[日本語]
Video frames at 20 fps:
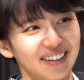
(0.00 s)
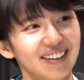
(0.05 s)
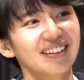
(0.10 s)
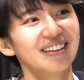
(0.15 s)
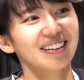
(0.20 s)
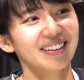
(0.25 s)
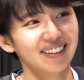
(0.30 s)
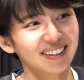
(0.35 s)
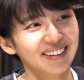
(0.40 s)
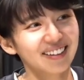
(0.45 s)

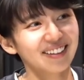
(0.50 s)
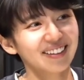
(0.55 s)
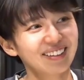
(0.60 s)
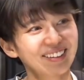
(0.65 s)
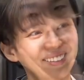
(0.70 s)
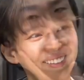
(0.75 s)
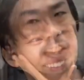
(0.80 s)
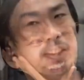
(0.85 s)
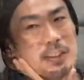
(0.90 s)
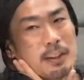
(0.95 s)
うん落ち着い
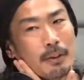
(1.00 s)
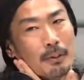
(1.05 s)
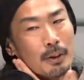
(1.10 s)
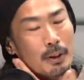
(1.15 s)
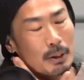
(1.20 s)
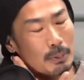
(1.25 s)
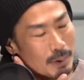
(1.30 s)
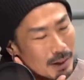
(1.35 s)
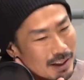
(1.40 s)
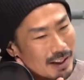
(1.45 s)
てで
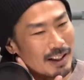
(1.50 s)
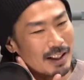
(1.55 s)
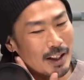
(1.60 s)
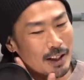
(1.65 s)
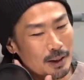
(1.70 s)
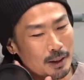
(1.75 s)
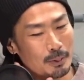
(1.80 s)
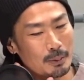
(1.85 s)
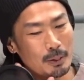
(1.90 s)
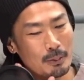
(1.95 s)
もいまだに
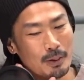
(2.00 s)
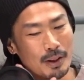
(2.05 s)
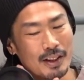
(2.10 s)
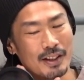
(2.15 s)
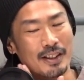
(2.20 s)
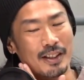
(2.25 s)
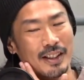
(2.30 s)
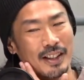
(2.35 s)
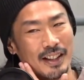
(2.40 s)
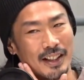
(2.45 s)
遊びま
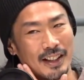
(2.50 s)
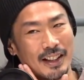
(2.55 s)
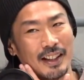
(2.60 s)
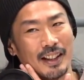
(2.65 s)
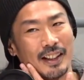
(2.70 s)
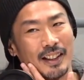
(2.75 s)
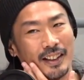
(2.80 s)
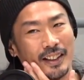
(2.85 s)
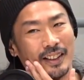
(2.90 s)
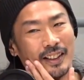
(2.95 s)
すし
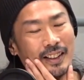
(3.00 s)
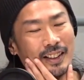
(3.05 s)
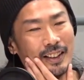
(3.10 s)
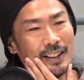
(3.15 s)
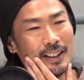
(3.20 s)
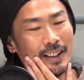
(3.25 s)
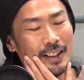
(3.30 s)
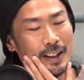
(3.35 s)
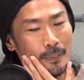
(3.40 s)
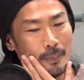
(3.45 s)
え
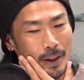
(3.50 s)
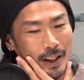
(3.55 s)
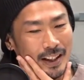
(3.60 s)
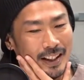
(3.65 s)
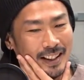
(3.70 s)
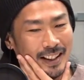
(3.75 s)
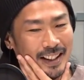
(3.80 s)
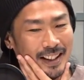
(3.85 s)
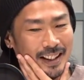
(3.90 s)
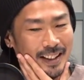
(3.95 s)
えやっぱ
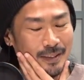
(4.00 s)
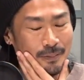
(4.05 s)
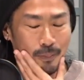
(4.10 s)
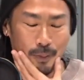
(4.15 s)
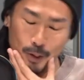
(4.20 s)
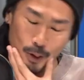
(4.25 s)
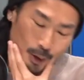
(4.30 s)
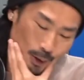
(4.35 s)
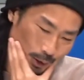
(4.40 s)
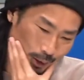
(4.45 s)
り
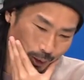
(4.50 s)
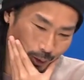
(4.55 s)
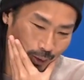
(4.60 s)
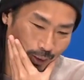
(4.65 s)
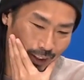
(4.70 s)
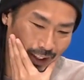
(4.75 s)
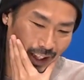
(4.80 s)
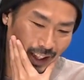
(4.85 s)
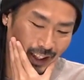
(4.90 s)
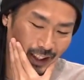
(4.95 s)
もうそ
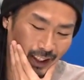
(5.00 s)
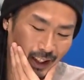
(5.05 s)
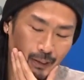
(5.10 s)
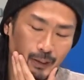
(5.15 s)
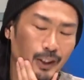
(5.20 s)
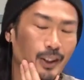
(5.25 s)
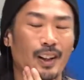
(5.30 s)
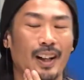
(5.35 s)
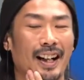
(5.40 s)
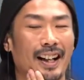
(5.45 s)
んな
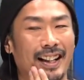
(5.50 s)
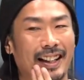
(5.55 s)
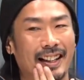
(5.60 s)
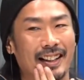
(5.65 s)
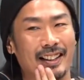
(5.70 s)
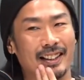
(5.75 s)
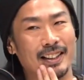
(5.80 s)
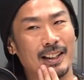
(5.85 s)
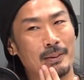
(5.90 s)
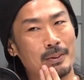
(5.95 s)
クラブとか行
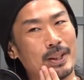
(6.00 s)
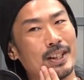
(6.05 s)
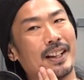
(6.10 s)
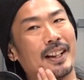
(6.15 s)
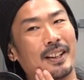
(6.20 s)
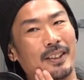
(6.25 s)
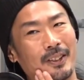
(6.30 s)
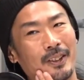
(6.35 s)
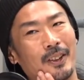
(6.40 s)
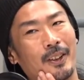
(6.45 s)
かなくなりまし
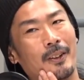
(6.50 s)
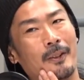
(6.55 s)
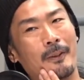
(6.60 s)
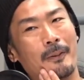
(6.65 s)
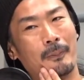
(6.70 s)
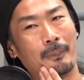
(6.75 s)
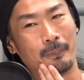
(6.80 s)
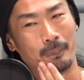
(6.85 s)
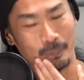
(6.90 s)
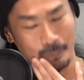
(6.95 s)
たけどあそうで
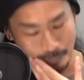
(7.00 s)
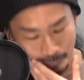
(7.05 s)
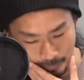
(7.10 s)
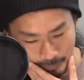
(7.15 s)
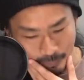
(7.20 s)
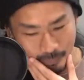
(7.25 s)
すか、うん、